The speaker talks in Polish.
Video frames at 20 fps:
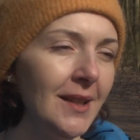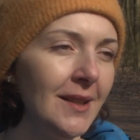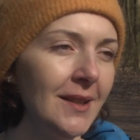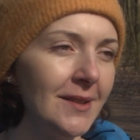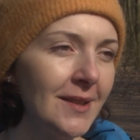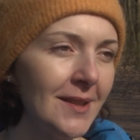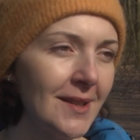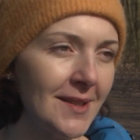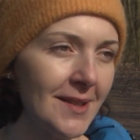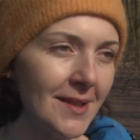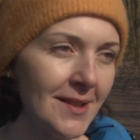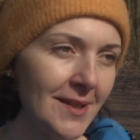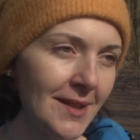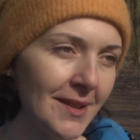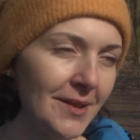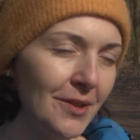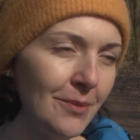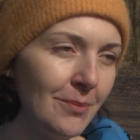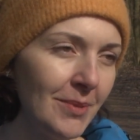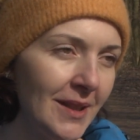i trasa jest
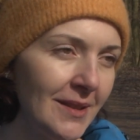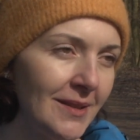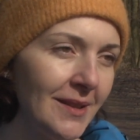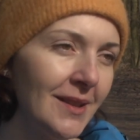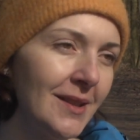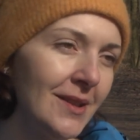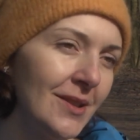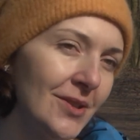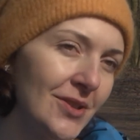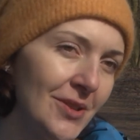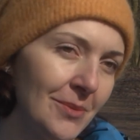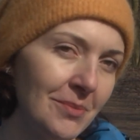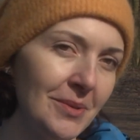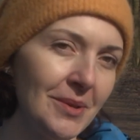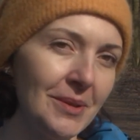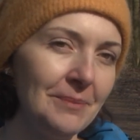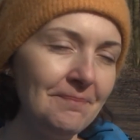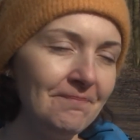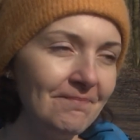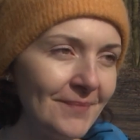tak dobrana,
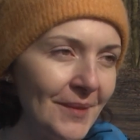żeby,